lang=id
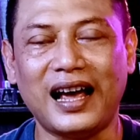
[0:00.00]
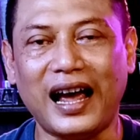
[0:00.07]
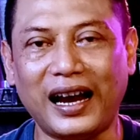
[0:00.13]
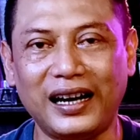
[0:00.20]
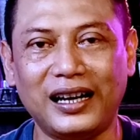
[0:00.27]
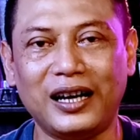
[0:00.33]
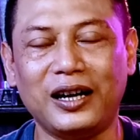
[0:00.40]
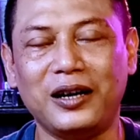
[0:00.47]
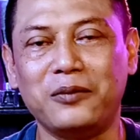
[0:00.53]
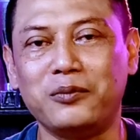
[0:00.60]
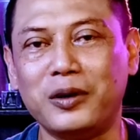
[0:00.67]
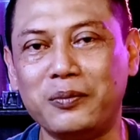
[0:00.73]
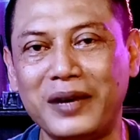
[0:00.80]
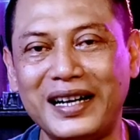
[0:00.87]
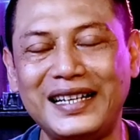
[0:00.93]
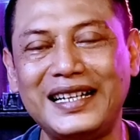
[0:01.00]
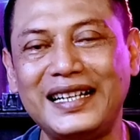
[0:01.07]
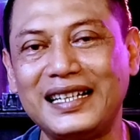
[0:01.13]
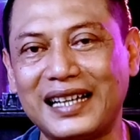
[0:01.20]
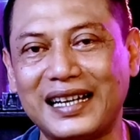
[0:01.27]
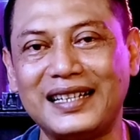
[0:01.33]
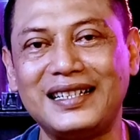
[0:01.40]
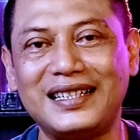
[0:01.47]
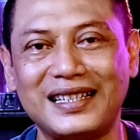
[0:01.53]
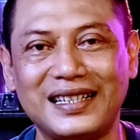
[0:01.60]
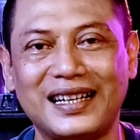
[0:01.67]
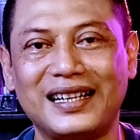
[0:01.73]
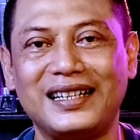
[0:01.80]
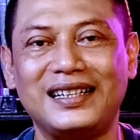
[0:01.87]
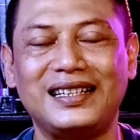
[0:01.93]
anda membandingkan
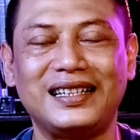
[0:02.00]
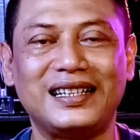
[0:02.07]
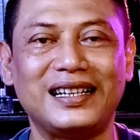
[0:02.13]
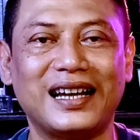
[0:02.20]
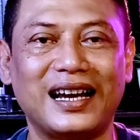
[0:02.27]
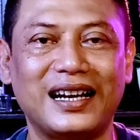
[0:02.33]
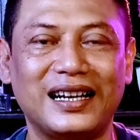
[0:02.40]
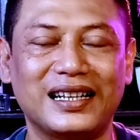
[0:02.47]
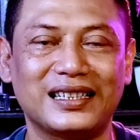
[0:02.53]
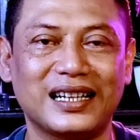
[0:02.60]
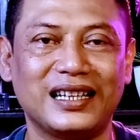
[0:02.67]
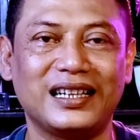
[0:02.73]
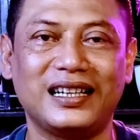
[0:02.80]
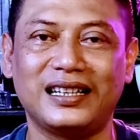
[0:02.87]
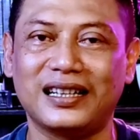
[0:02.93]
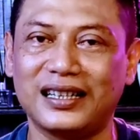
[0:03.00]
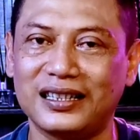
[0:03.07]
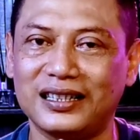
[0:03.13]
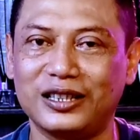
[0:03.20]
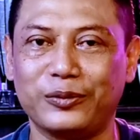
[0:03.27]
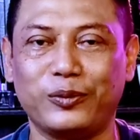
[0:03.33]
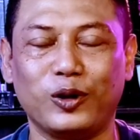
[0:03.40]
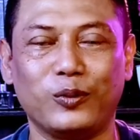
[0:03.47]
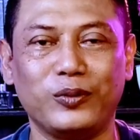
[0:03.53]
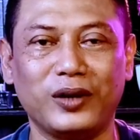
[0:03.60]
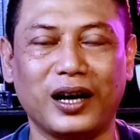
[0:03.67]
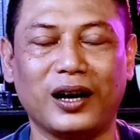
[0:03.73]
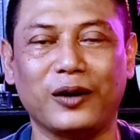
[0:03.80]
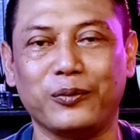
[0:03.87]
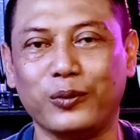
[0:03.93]
dengan diri Anda saat ini dan
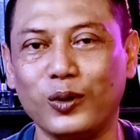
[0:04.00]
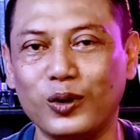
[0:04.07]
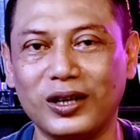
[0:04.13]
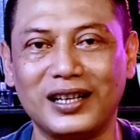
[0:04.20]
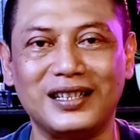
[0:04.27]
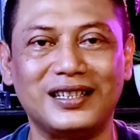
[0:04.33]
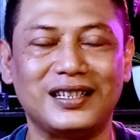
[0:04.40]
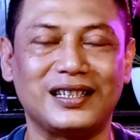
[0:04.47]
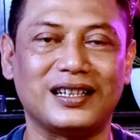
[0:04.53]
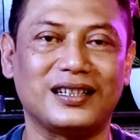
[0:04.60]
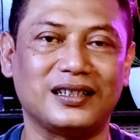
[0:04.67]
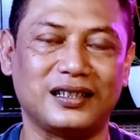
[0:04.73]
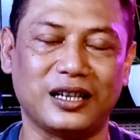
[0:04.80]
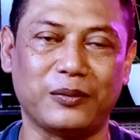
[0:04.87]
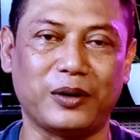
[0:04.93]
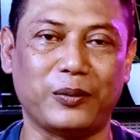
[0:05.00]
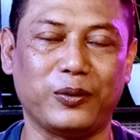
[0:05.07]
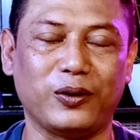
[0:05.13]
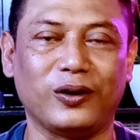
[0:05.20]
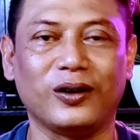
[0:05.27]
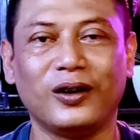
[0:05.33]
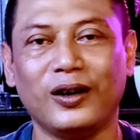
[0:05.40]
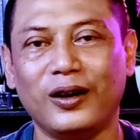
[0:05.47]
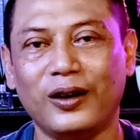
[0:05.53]
sebelumnya, bukan dengan siapapun.